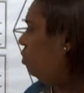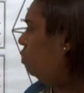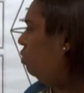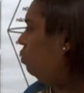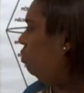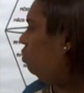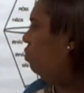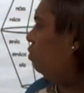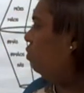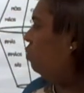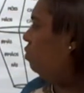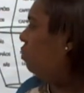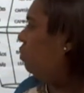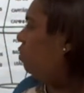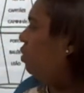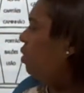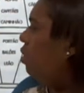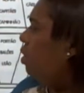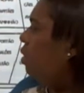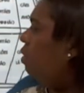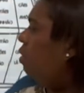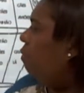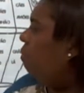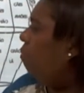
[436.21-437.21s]
um.
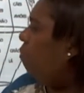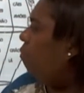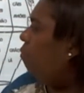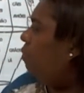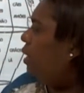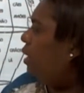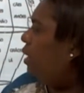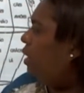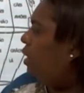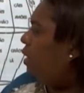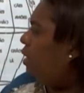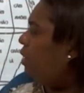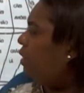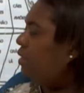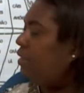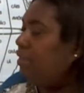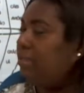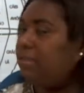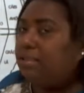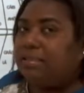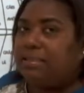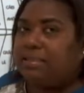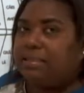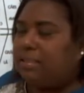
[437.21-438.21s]

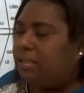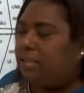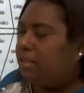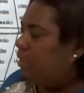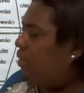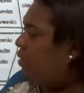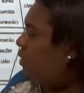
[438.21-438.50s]
Mães,